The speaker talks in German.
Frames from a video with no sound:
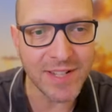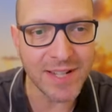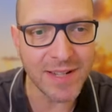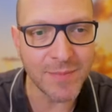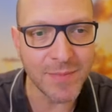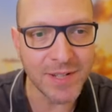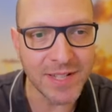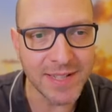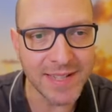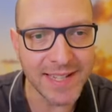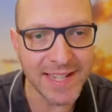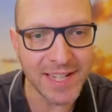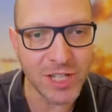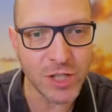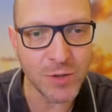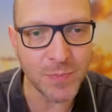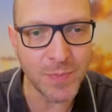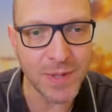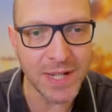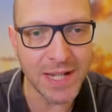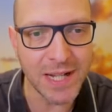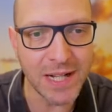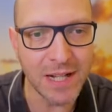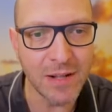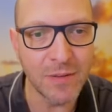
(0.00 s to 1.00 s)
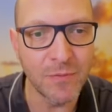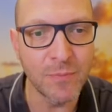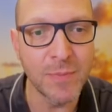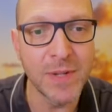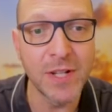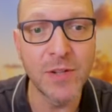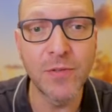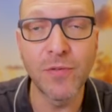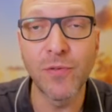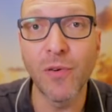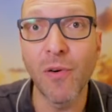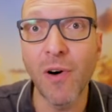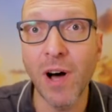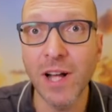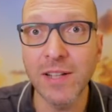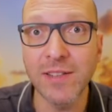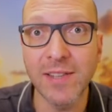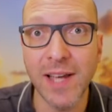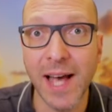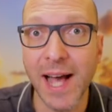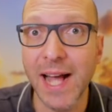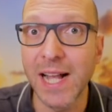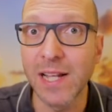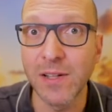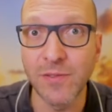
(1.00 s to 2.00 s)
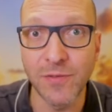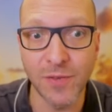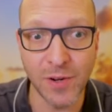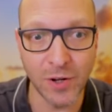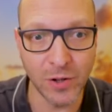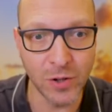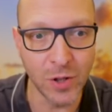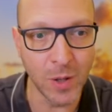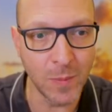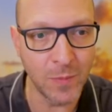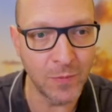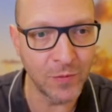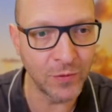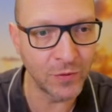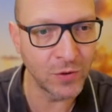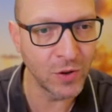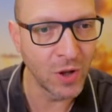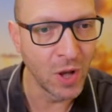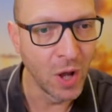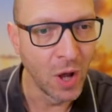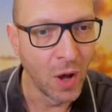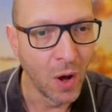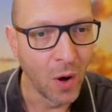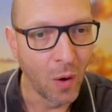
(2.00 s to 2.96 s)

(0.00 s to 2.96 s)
Vitamin D-Spiegel mit Vorteilen verknüpft?